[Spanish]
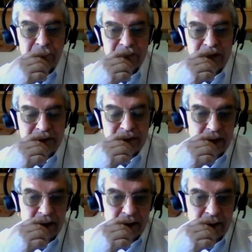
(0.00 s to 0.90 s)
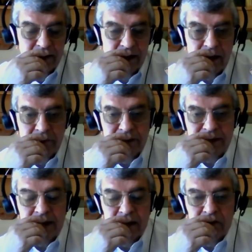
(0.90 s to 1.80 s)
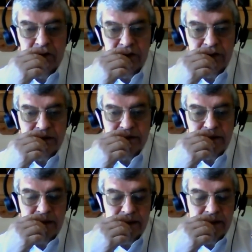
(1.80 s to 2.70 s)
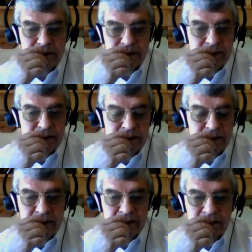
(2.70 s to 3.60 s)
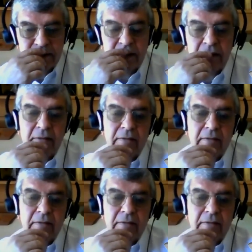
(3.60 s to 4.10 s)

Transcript: ya sea en el espectáculo, ya sea en la ciencia, ya sea